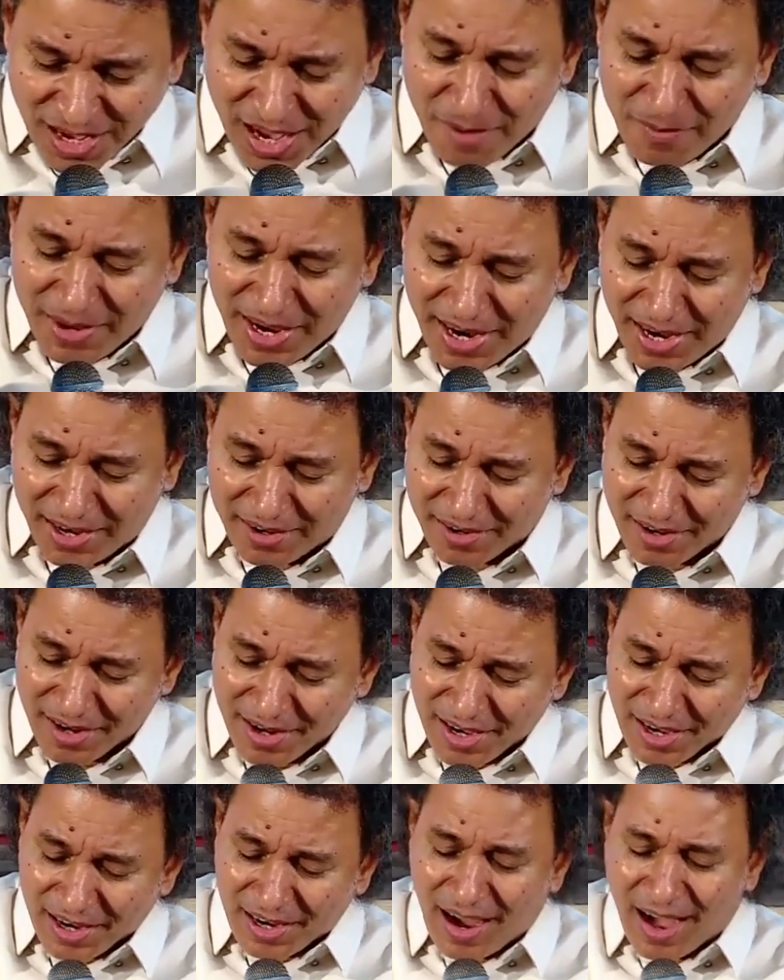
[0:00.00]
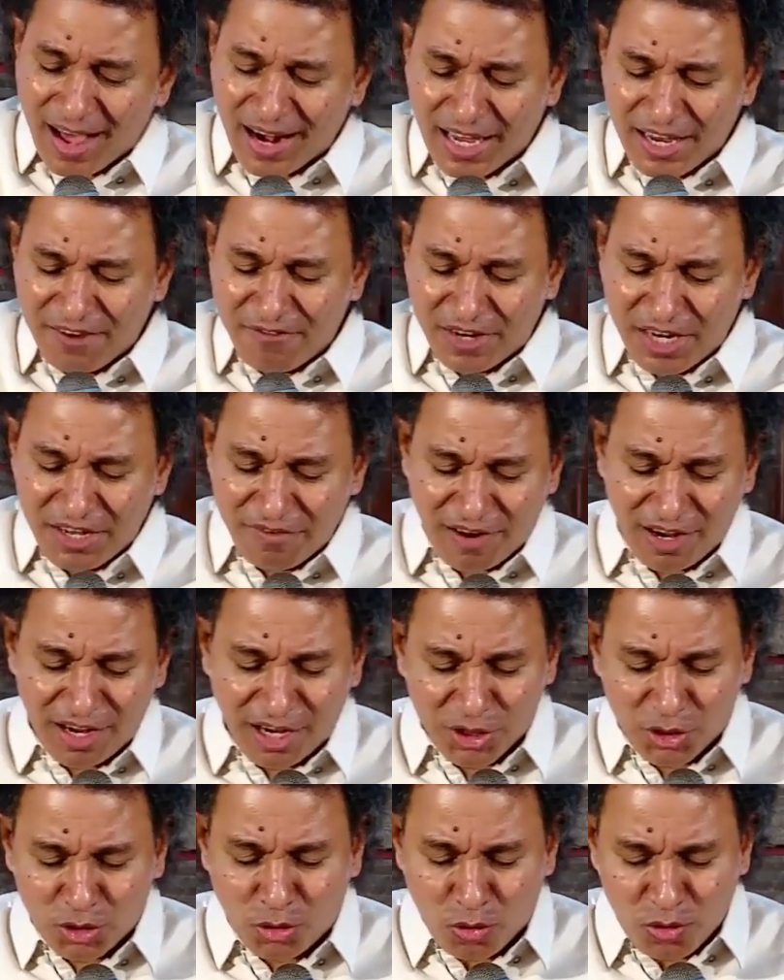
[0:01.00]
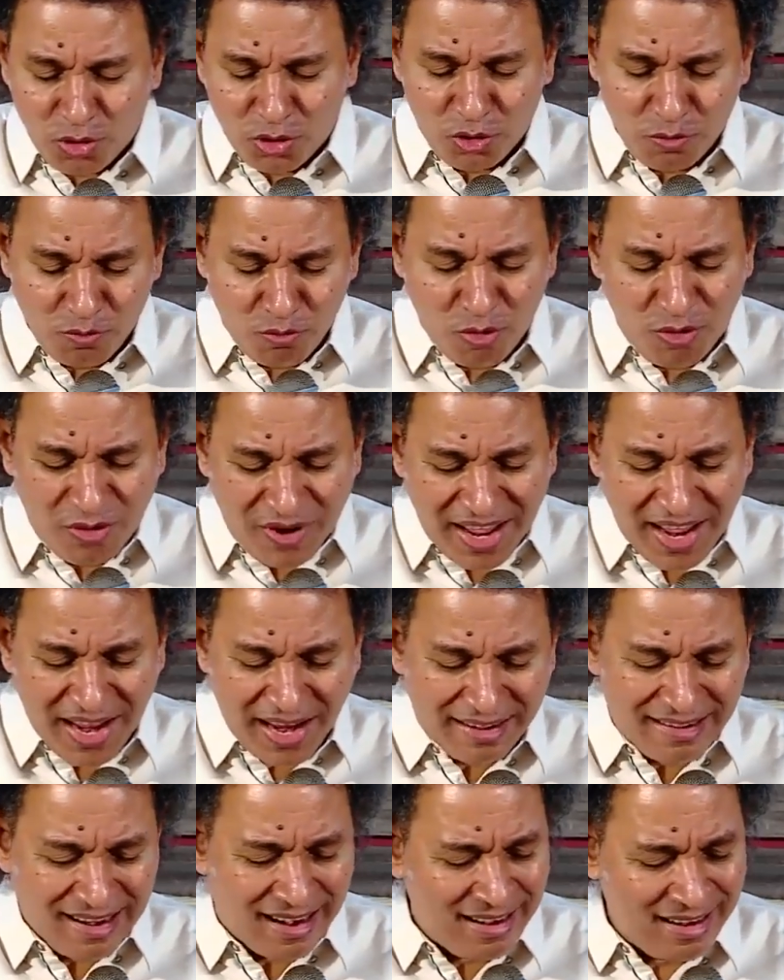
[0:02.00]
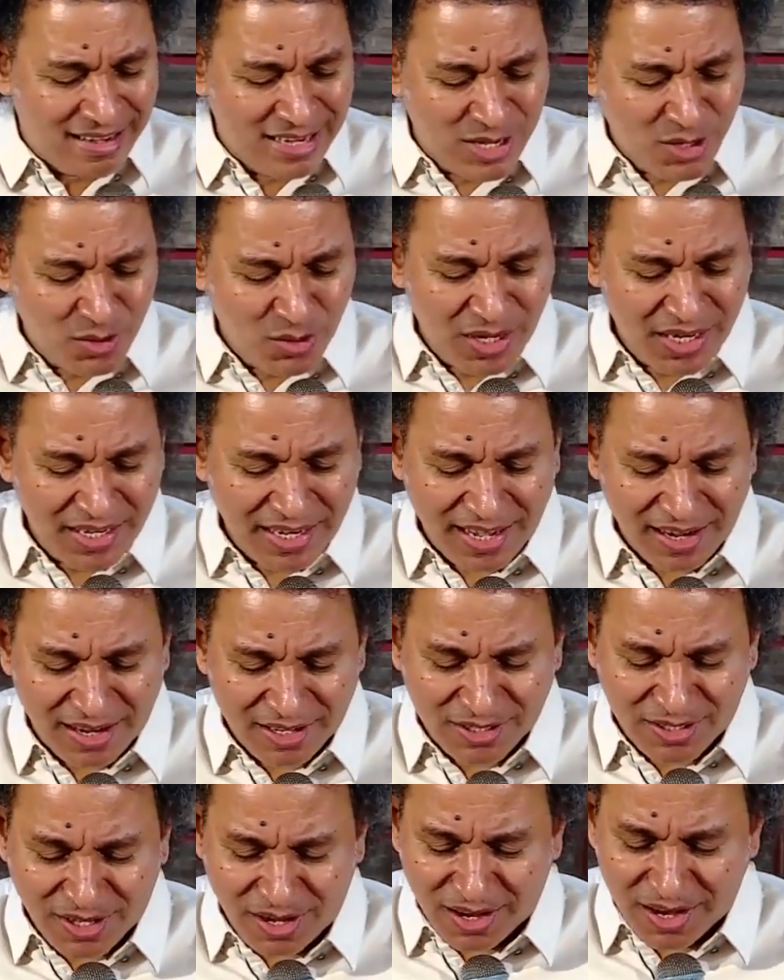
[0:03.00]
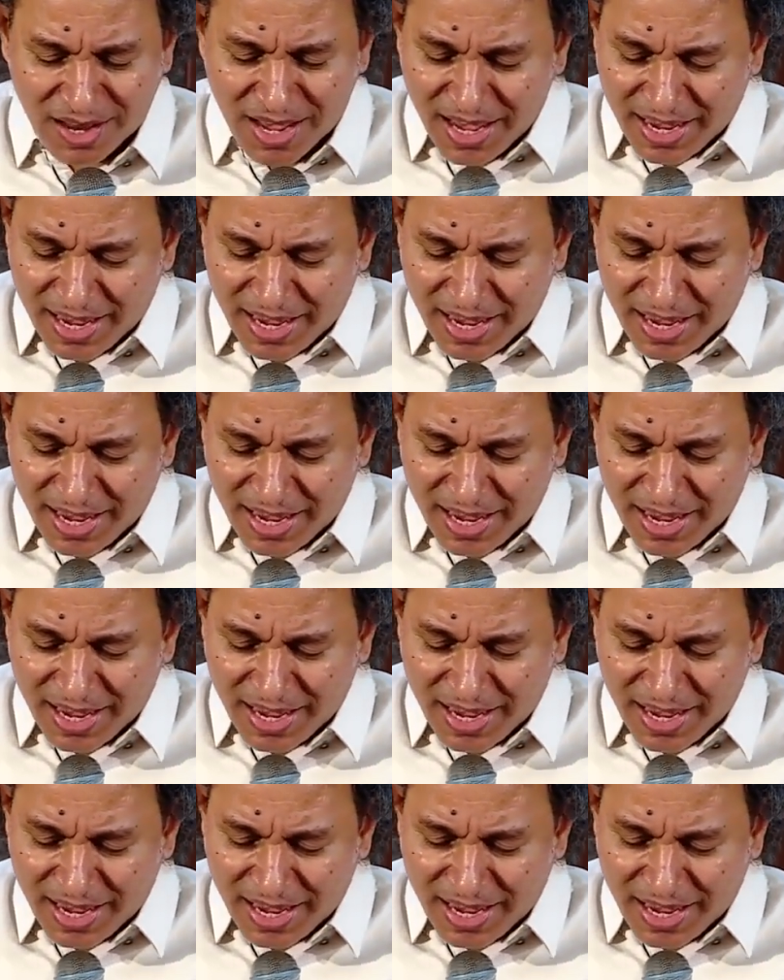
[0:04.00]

ஆமேன் காலை விடிவெள்ளி தோன்றும் முன்னே நல்ல இருளி நேரத்தில்